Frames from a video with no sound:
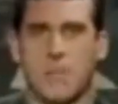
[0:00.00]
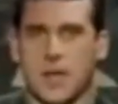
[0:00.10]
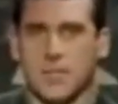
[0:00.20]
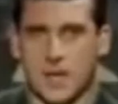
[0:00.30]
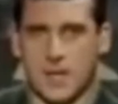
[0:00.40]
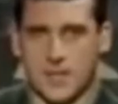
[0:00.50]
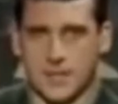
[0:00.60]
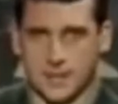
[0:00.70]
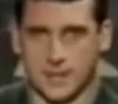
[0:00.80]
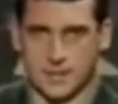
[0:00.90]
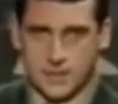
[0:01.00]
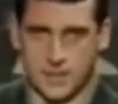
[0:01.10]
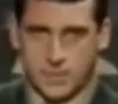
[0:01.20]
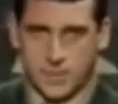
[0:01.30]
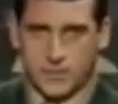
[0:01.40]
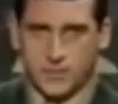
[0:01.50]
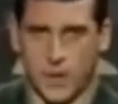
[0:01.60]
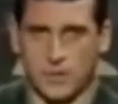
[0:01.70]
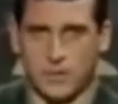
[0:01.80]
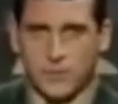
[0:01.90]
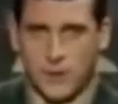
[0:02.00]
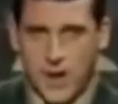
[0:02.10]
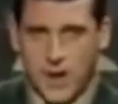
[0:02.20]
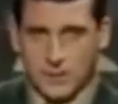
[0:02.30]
আমি যা দেখি না তা বিশ্বাস করি না